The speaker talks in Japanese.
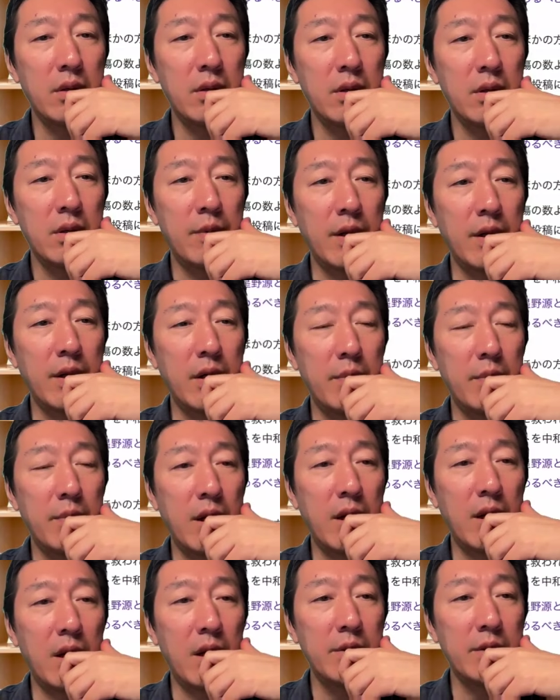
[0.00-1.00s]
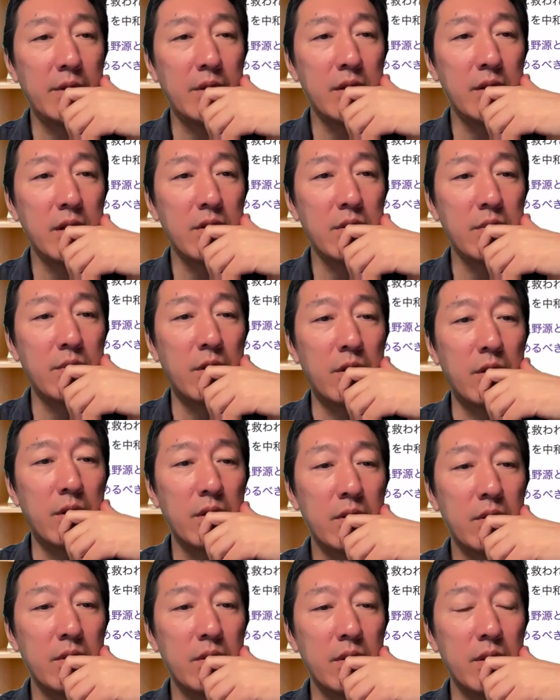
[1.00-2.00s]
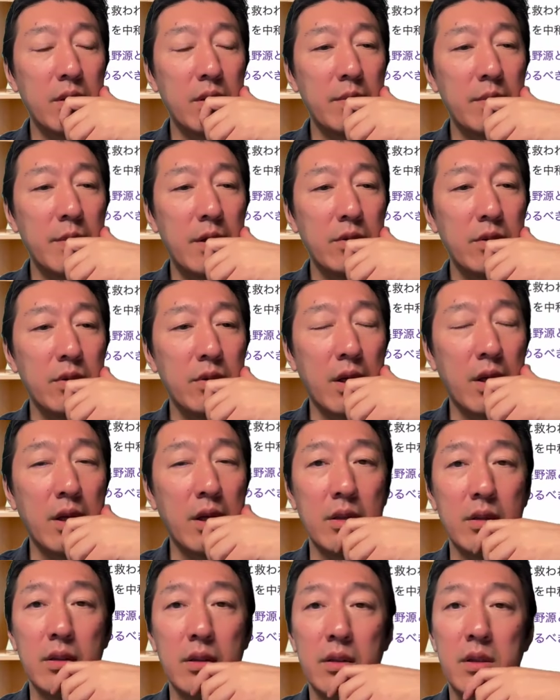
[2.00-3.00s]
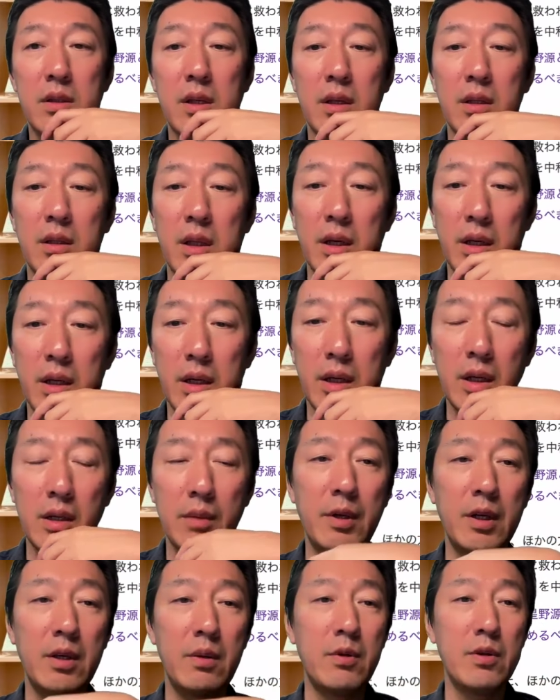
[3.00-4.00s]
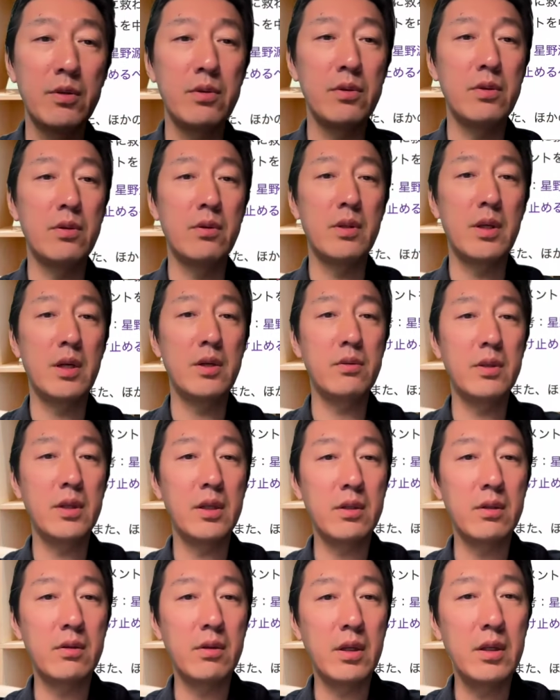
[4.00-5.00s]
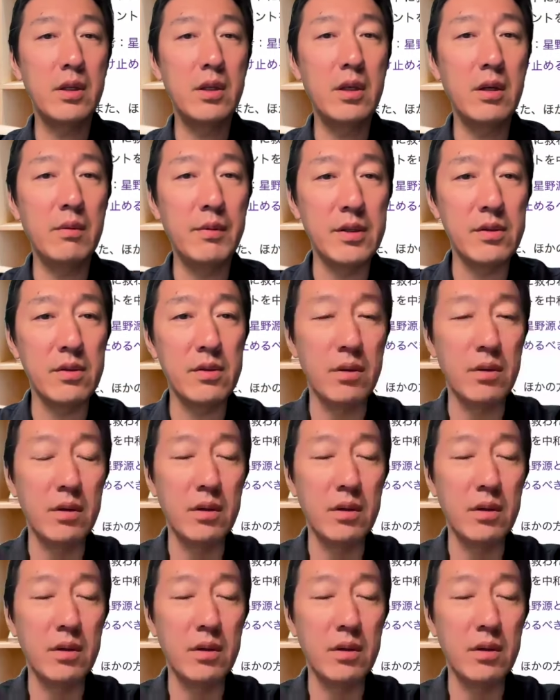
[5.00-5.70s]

やっぱり、阿部詩選手もそうですし、まあ、星野源さんなんかが、まあ、誹謗中傷の対象になったときに、やっぱり